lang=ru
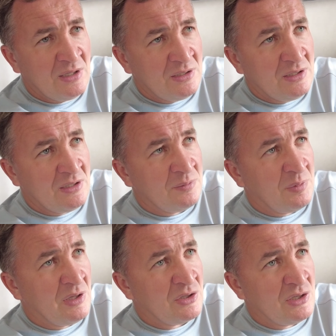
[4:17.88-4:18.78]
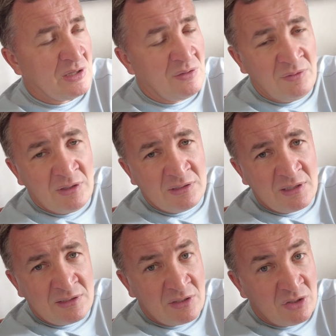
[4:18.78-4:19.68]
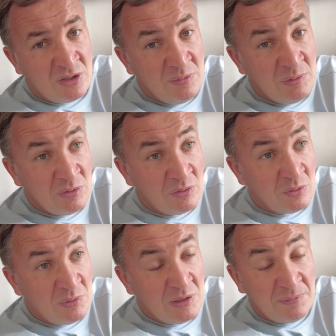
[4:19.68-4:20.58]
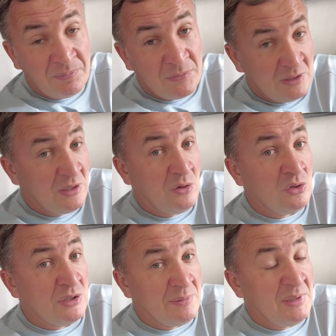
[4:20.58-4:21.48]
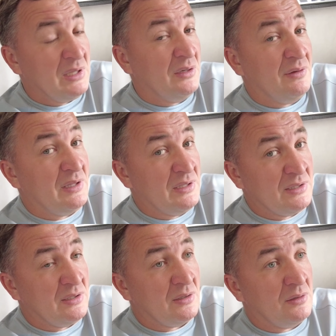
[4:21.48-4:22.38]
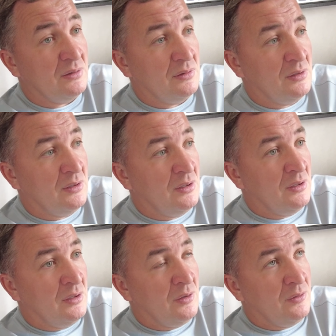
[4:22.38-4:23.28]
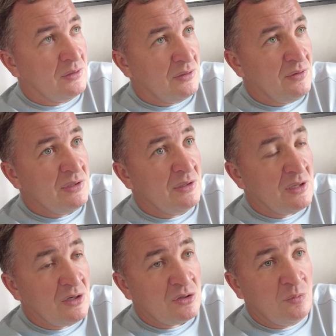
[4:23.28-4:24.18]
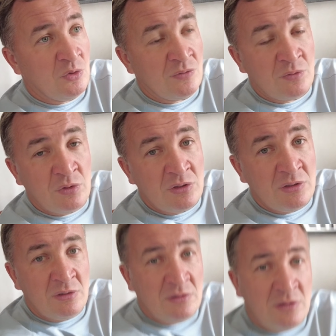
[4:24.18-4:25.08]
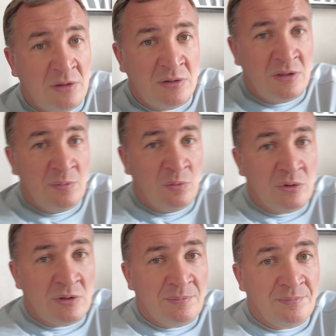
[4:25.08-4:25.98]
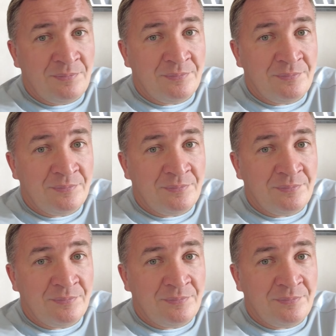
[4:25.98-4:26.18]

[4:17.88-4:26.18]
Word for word: есть предложение от инвестора за 4 миллиона рублей. Это хороший, нормальный, адекватный ценник. Соответственно, также можно все это сделать и с ремонтом.